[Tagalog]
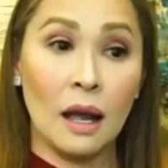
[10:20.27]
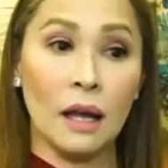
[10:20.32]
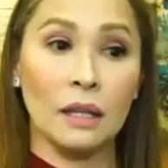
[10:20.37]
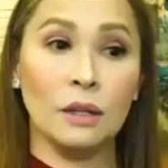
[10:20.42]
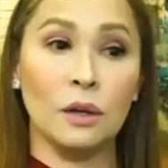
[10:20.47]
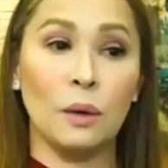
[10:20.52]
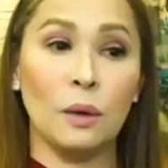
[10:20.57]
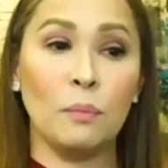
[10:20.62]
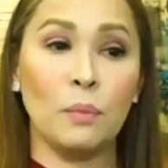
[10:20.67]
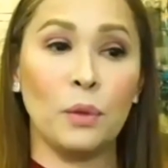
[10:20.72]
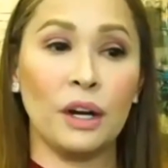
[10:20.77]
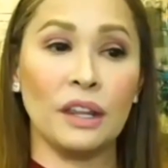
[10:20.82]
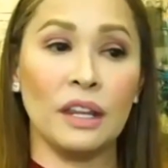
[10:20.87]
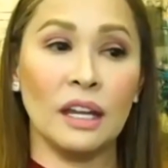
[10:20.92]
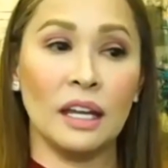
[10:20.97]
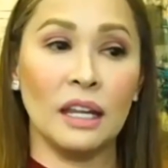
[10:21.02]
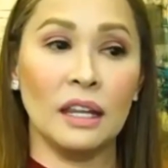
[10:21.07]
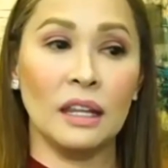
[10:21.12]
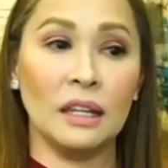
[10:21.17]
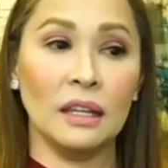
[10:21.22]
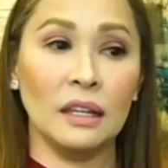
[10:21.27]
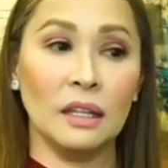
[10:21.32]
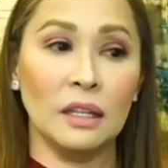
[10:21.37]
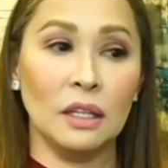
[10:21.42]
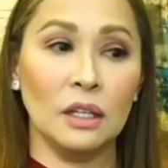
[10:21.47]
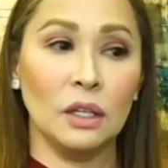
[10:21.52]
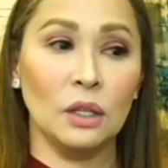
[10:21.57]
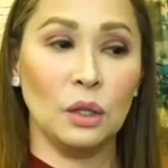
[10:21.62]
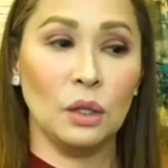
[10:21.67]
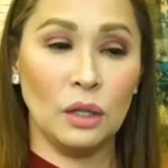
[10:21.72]
No, more than
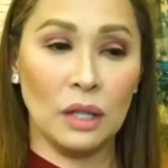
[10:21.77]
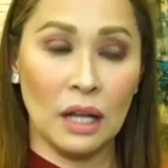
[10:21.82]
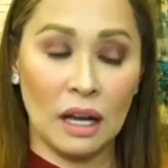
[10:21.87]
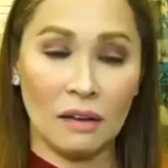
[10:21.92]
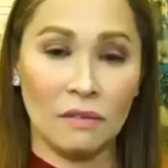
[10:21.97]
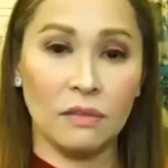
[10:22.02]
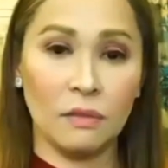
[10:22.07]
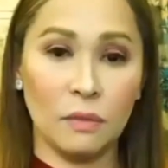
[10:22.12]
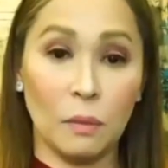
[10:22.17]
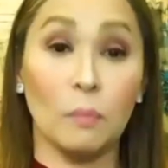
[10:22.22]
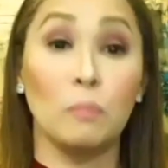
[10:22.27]
you love.